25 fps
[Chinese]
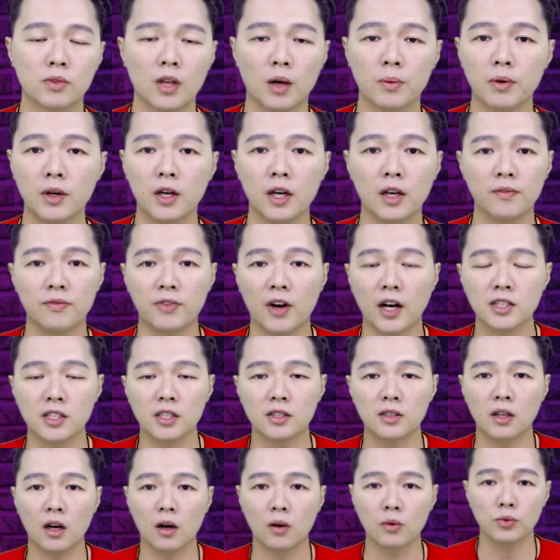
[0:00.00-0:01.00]
他们可以发
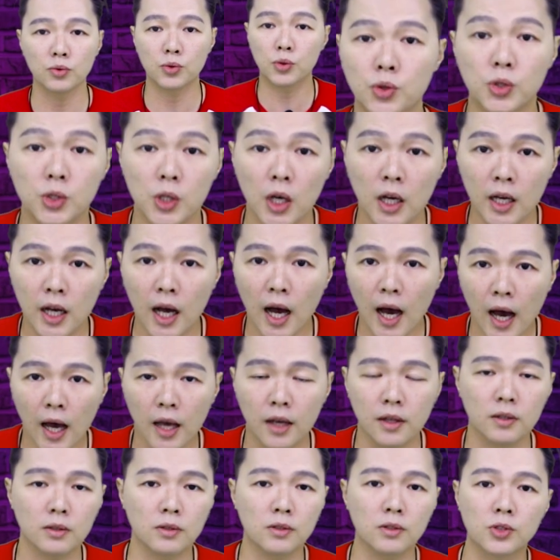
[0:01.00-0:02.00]
现到真
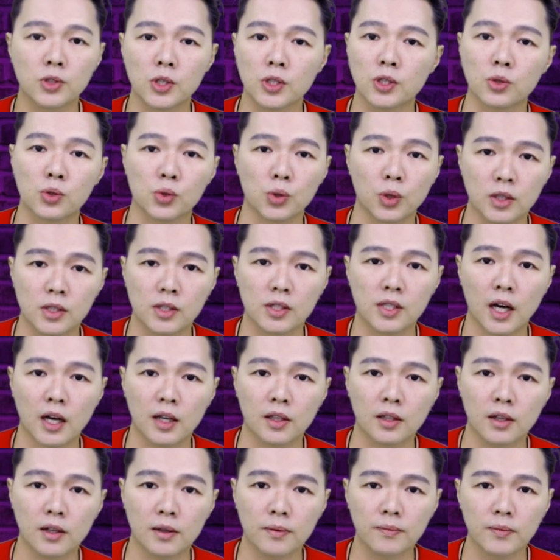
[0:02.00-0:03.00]
爱是真的存
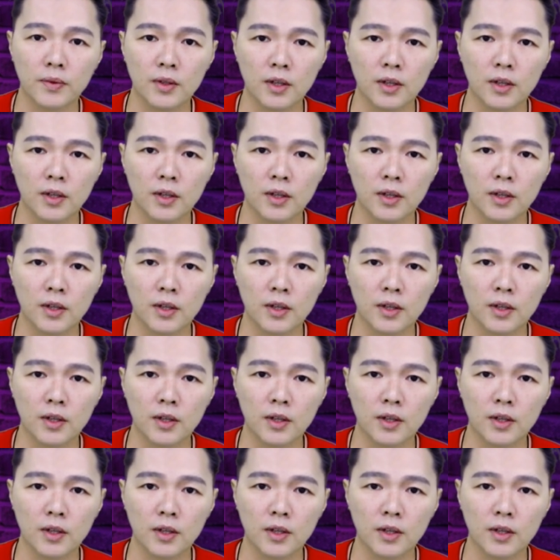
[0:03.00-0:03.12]
在的，